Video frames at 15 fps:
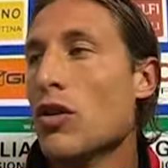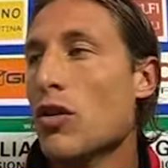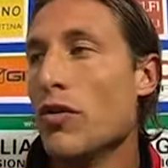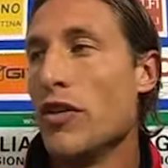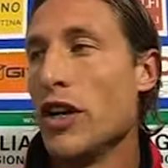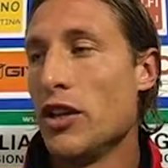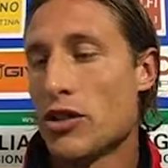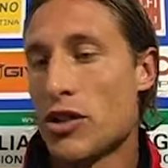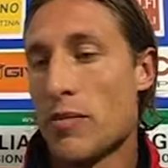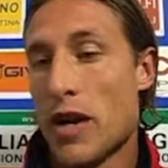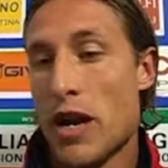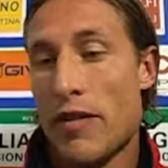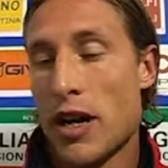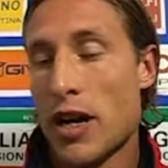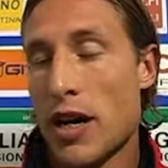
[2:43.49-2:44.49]
un video,
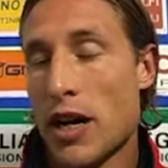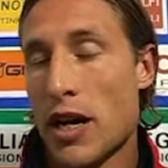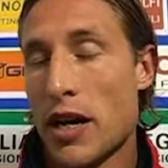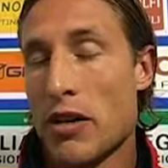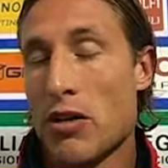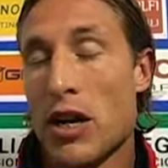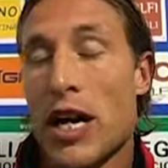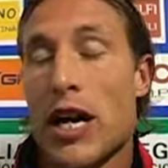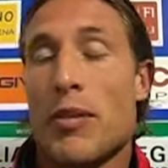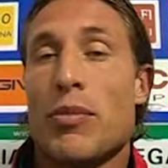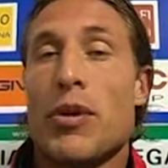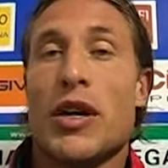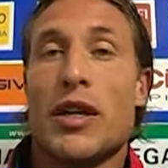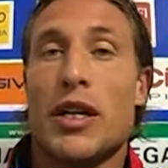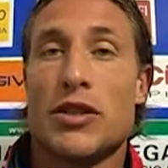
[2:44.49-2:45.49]
sembrava regolare,
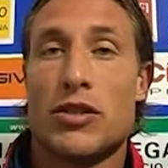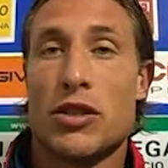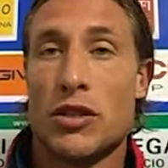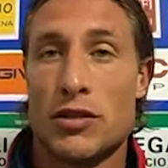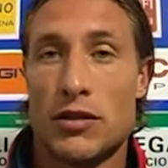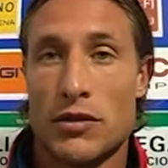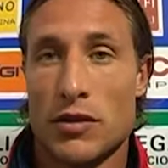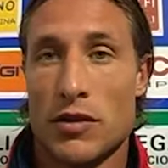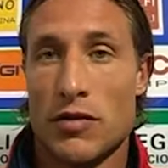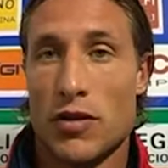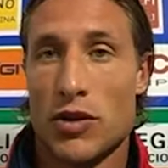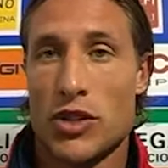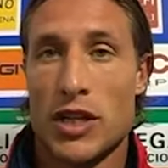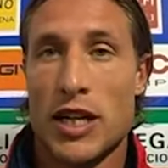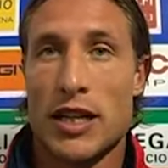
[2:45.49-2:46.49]
poi adesso
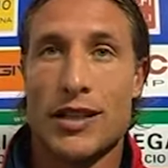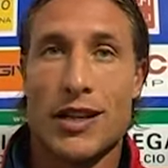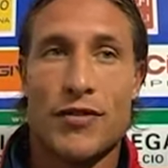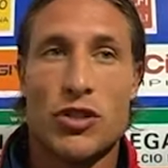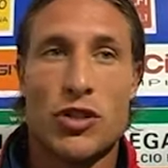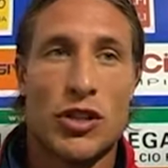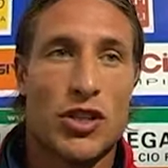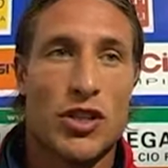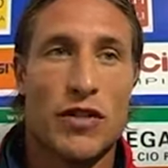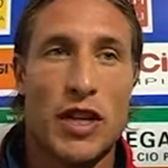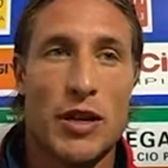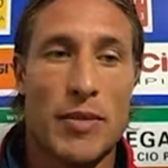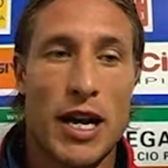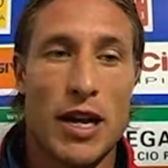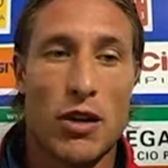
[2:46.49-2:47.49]
forse dalla televisione si
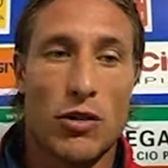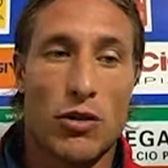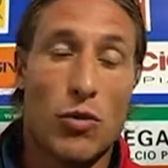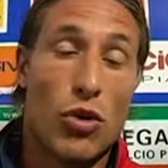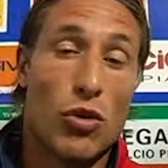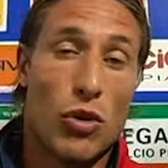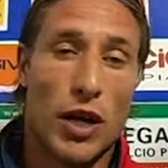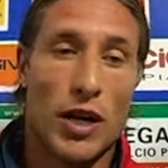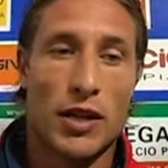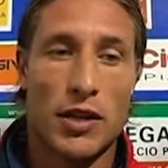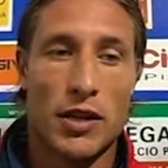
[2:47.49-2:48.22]
vede meglio, comunque